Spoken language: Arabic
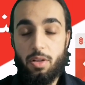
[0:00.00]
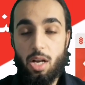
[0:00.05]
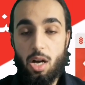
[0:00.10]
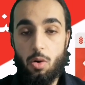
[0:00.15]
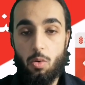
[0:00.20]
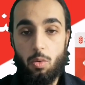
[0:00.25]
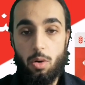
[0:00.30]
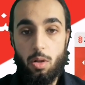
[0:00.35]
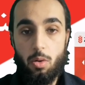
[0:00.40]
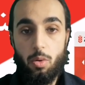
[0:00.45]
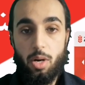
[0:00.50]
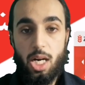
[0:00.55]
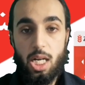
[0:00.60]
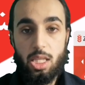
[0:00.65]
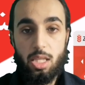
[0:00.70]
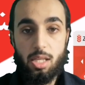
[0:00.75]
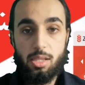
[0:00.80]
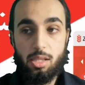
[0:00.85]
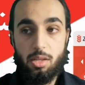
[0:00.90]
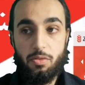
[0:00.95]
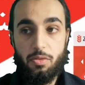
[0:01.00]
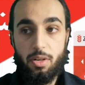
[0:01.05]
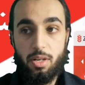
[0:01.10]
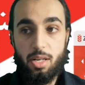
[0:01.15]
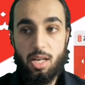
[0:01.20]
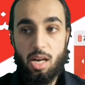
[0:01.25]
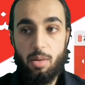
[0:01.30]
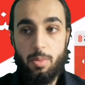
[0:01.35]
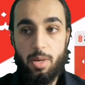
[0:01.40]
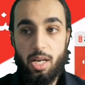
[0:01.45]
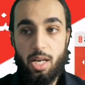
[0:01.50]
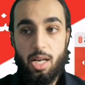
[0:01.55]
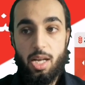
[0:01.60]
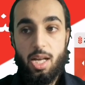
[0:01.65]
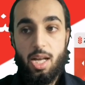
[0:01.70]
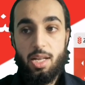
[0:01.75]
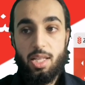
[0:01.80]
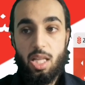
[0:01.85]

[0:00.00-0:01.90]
الأول وحتى الصف الرابع